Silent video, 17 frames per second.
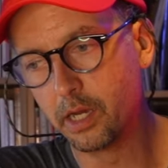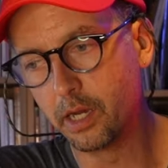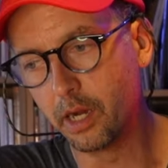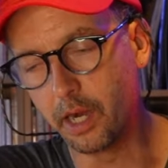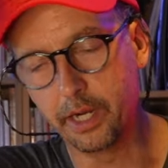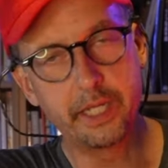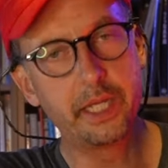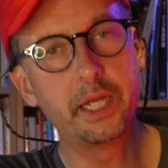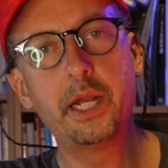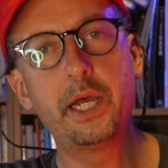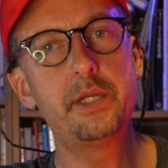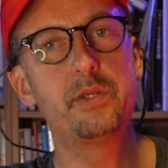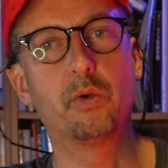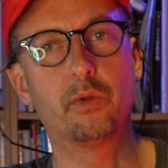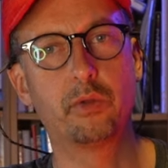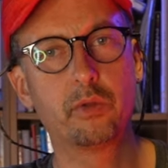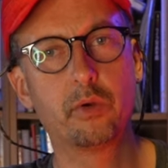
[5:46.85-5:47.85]
ありえない
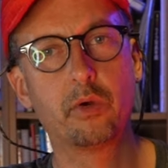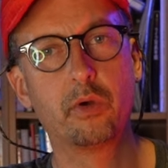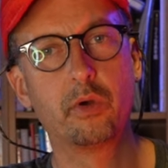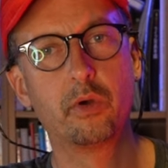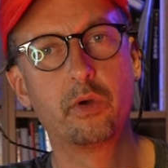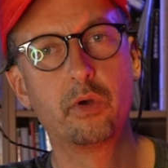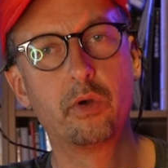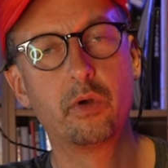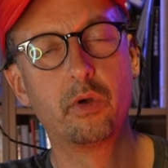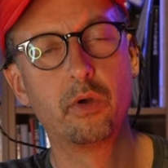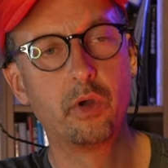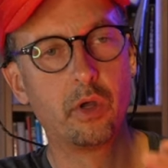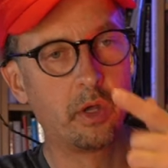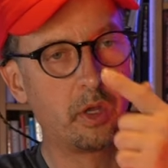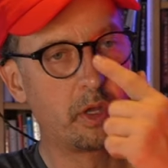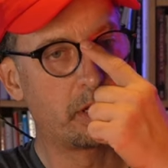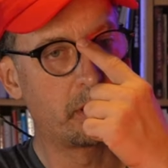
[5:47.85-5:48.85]
ぞと
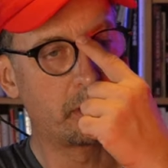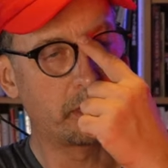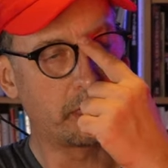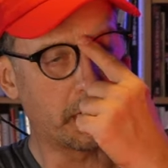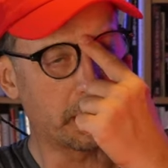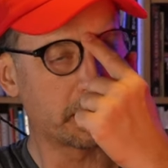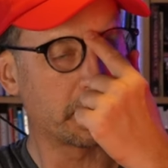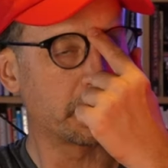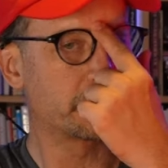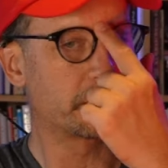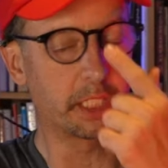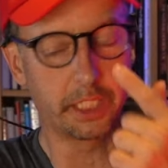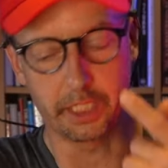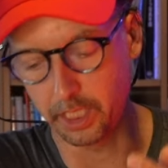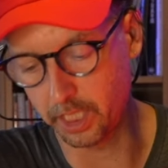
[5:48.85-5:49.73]
いや確かに